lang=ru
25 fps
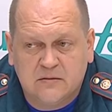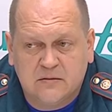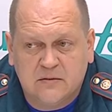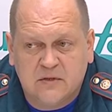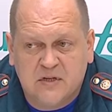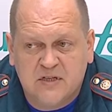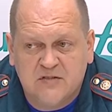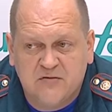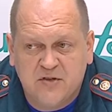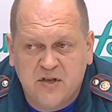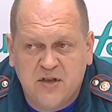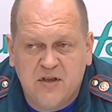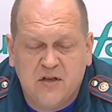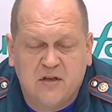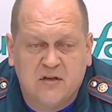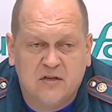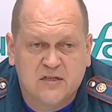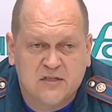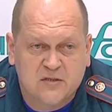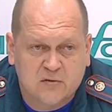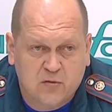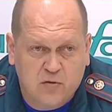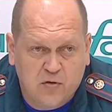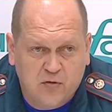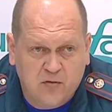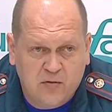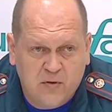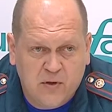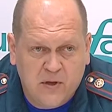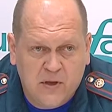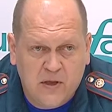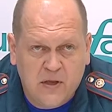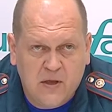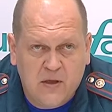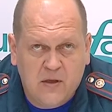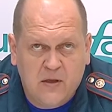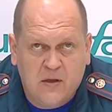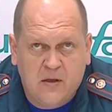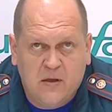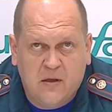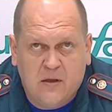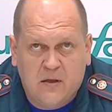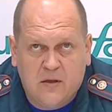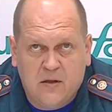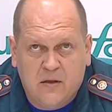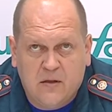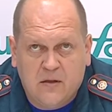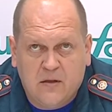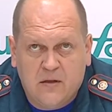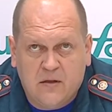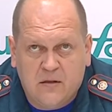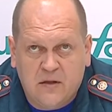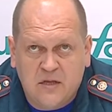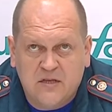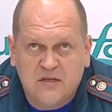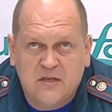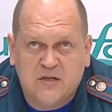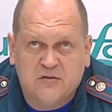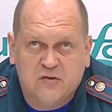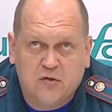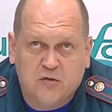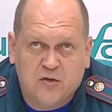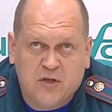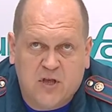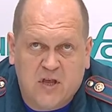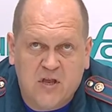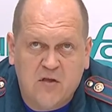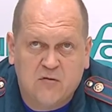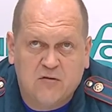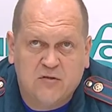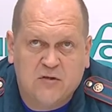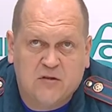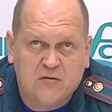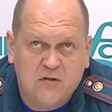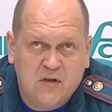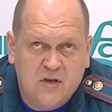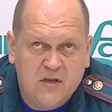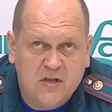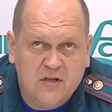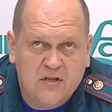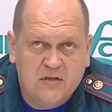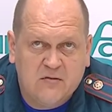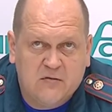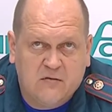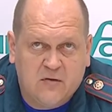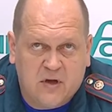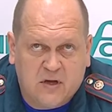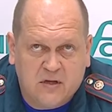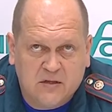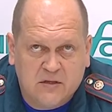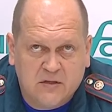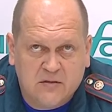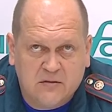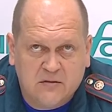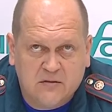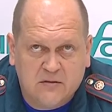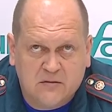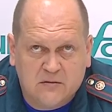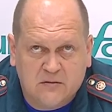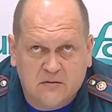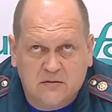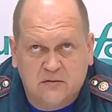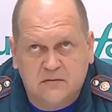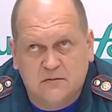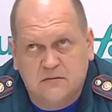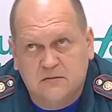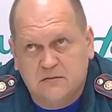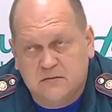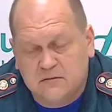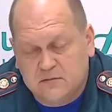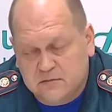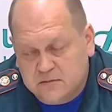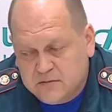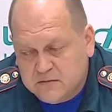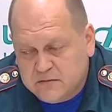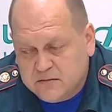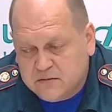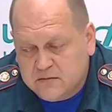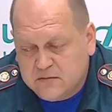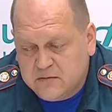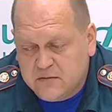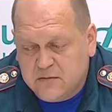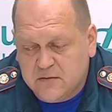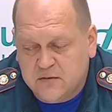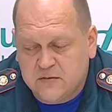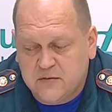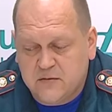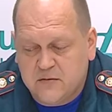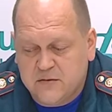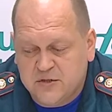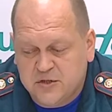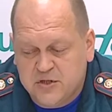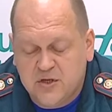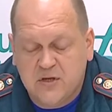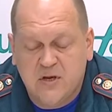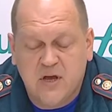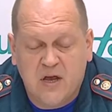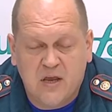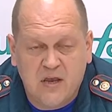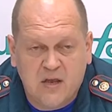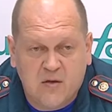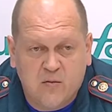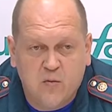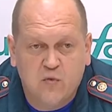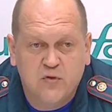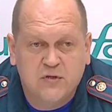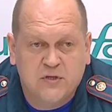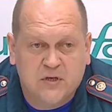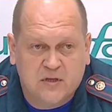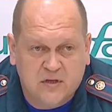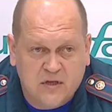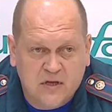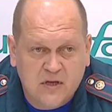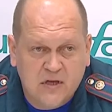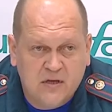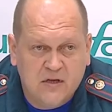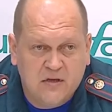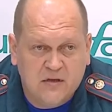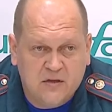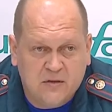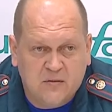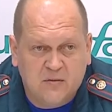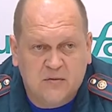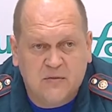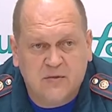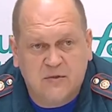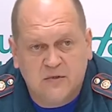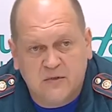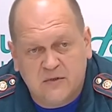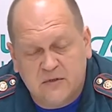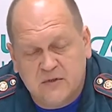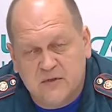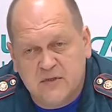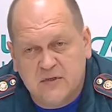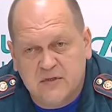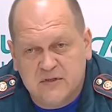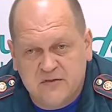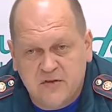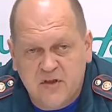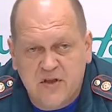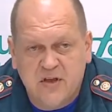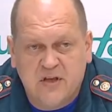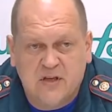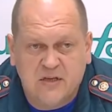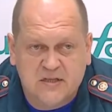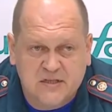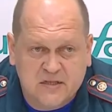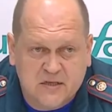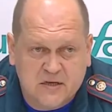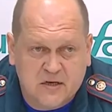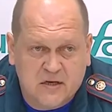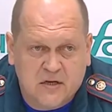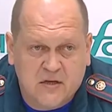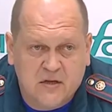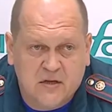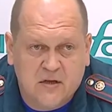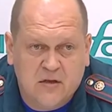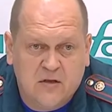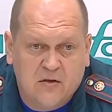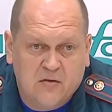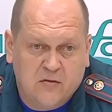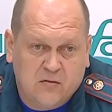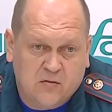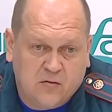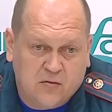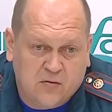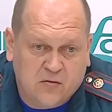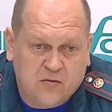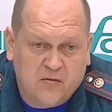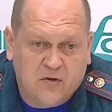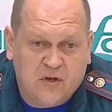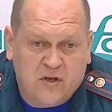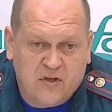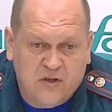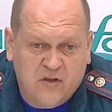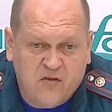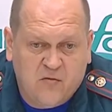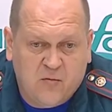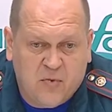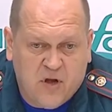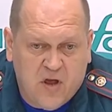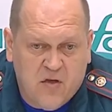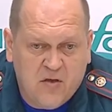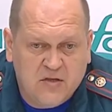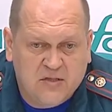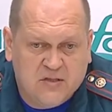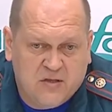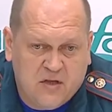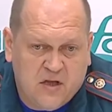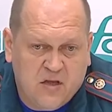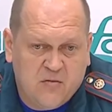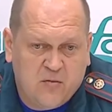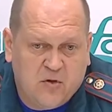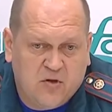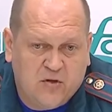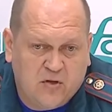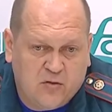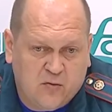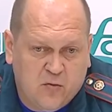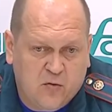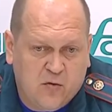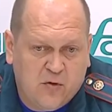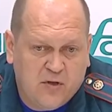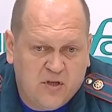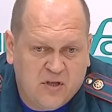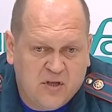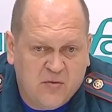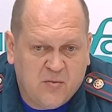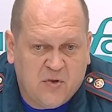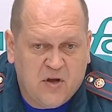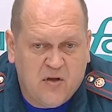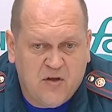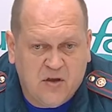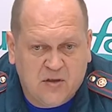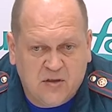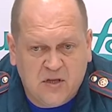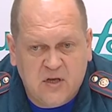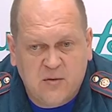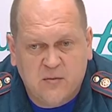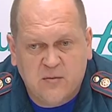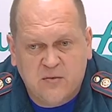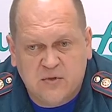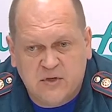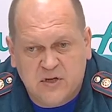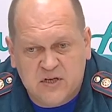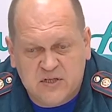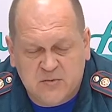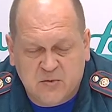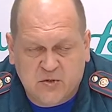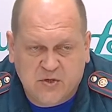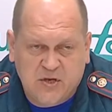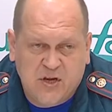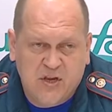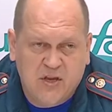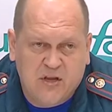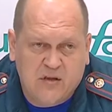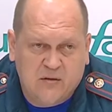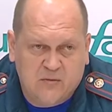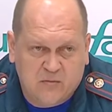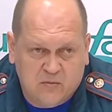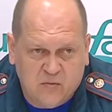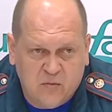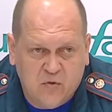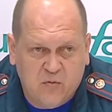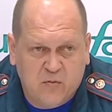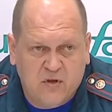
разведения костров, если все-таки не установили факт сжигания мусора да, или там, э, жжения костра, то они вправе ставить протокол и направить нам на рассмотрение по